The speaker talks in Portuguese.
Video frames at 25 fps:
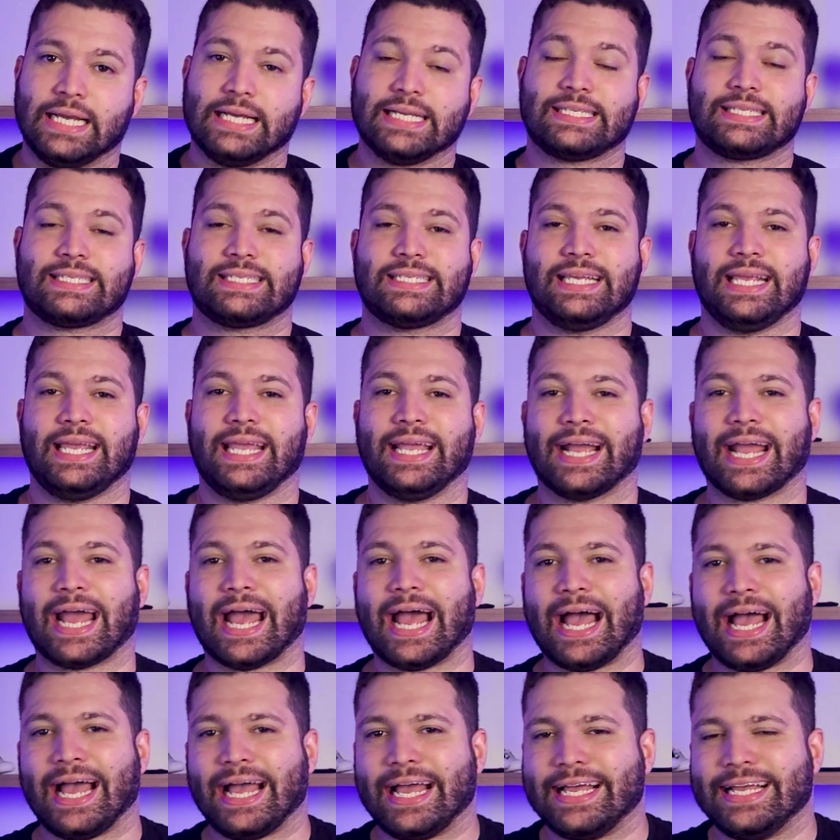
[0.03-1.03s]

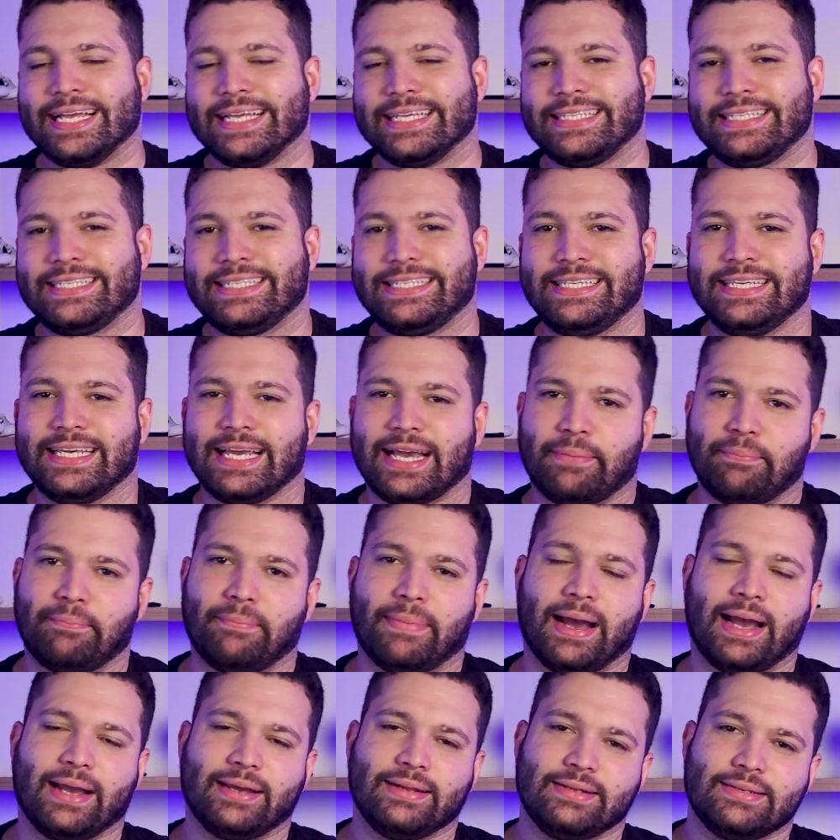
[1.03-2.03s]
Será que a
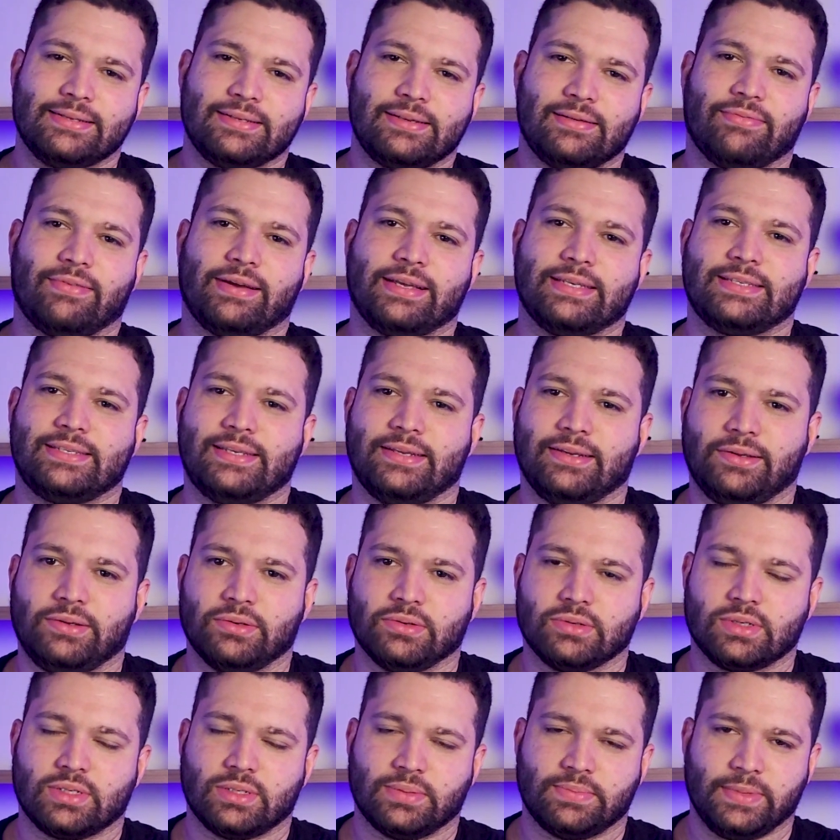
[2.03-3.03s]
Binance vai seguir
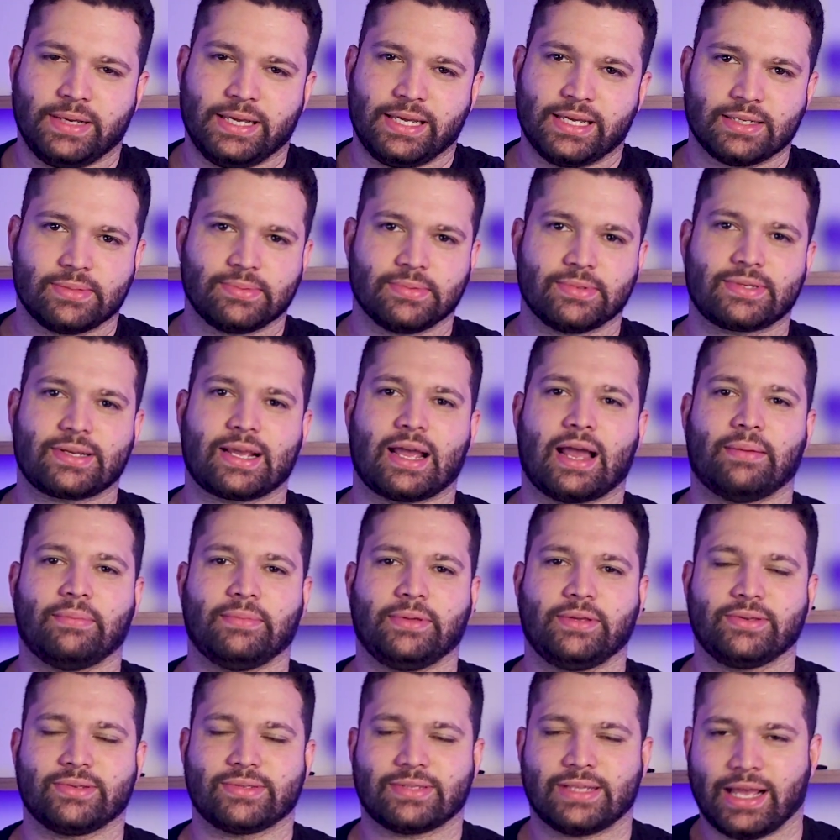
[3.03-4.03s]
os mesmos
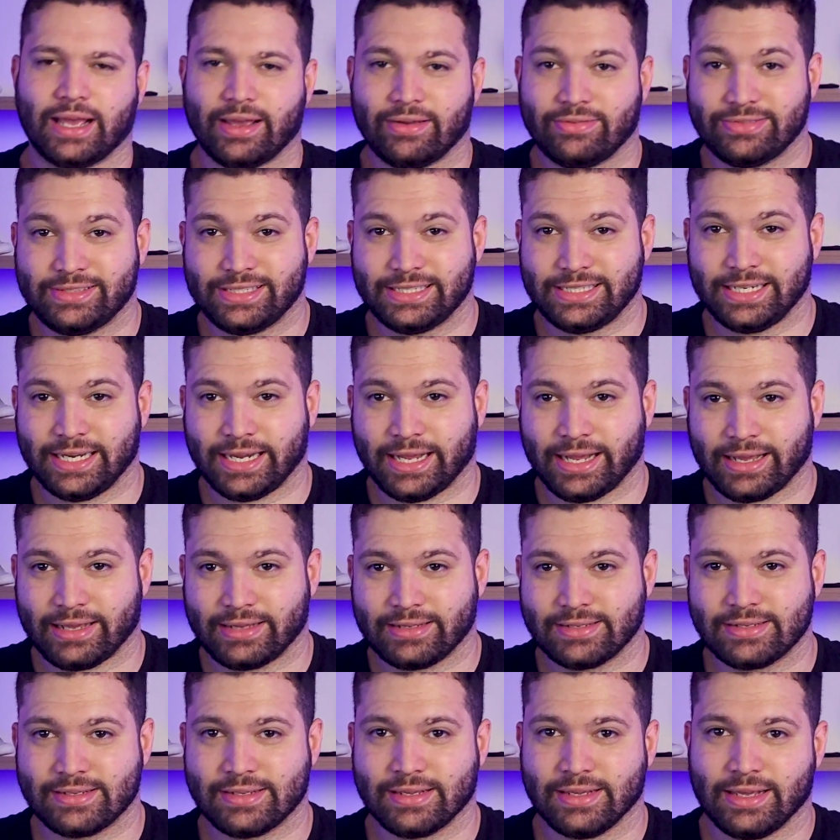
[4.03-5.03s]
caminhos da
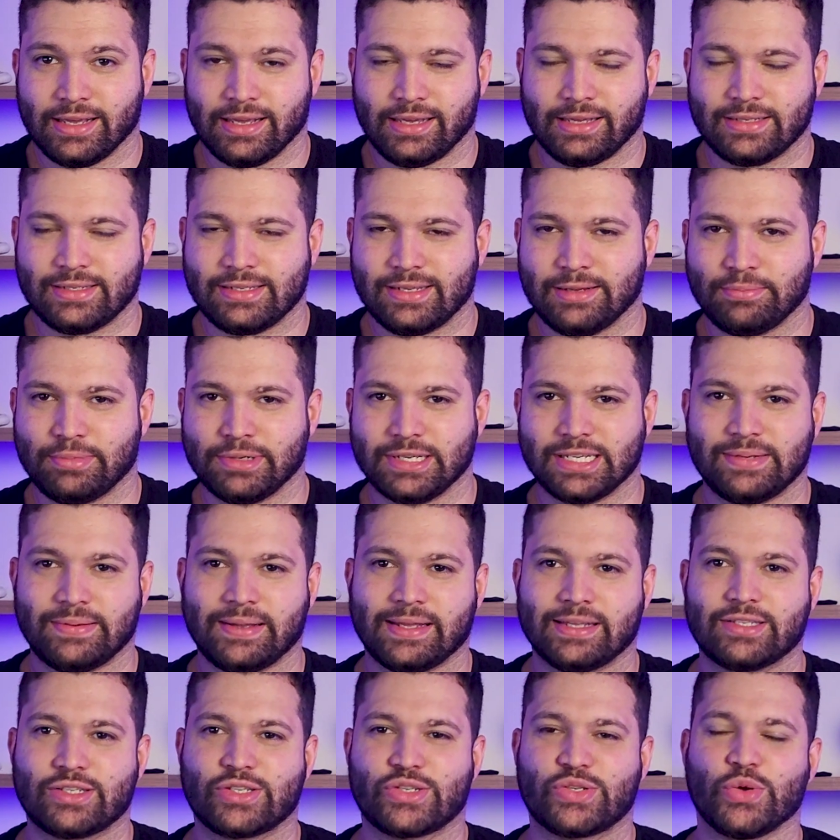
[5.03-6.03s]
FTX e
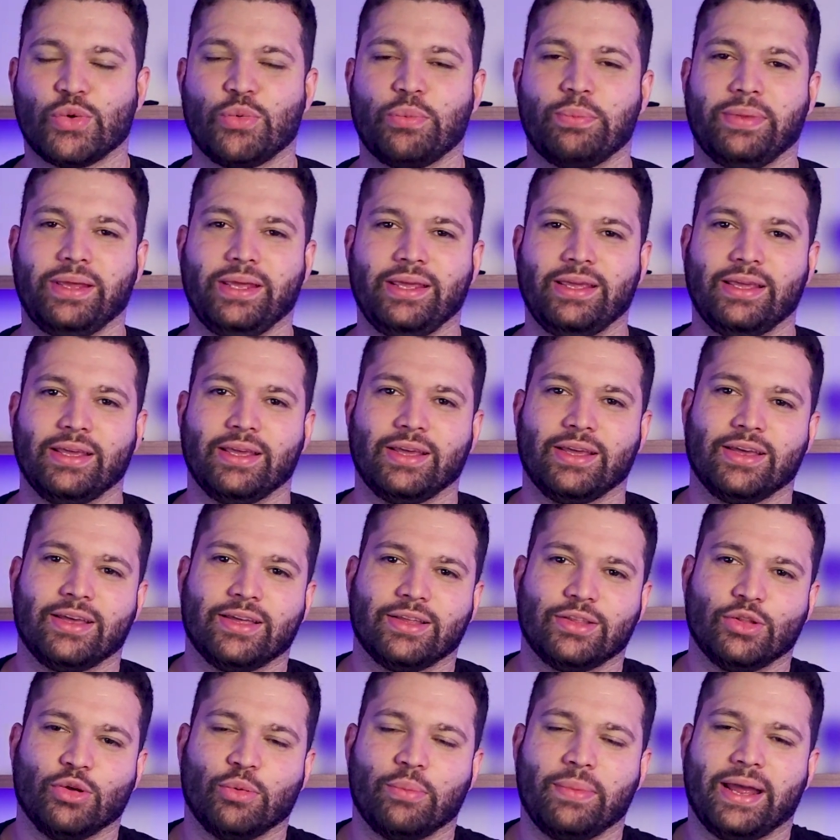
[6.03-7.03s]
simplesmente sumir
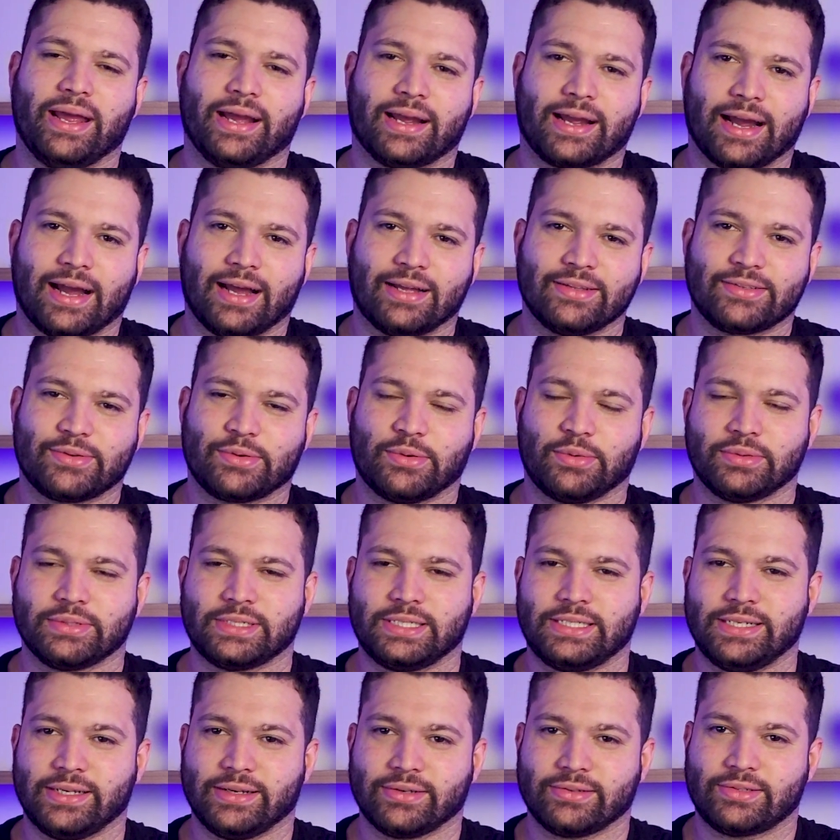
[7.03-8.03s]
do mercado com o
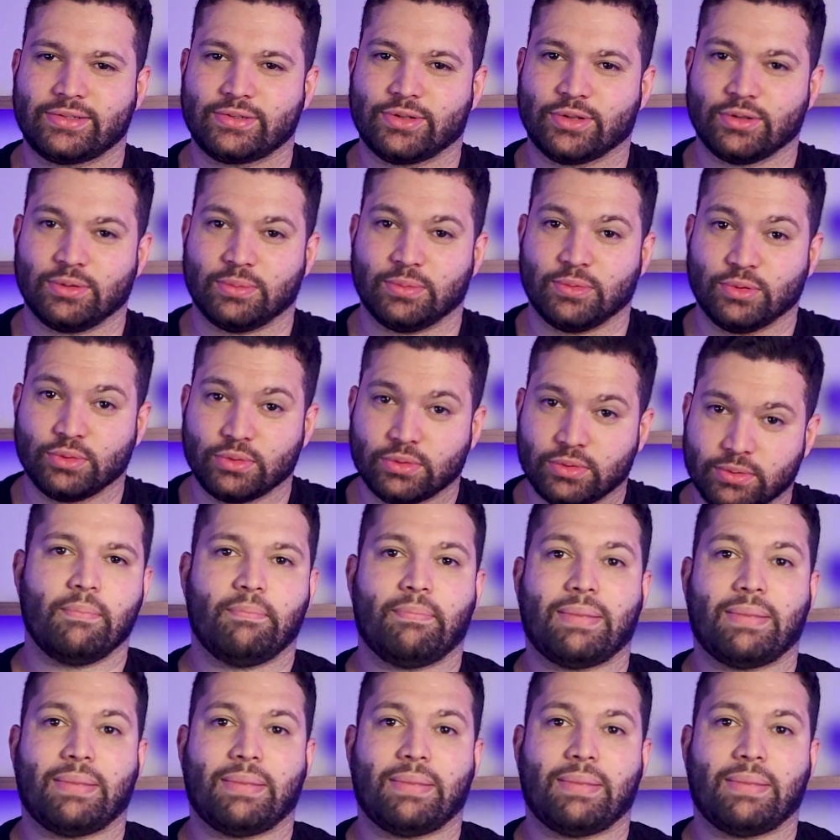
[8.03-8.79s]
dinheiro de todo mundo?